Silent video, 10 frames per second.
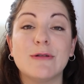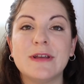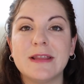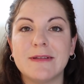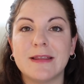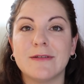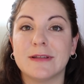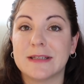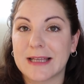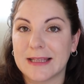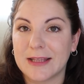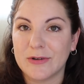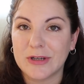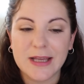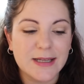Lo he dividido en tres
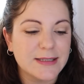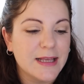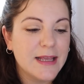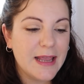categorías,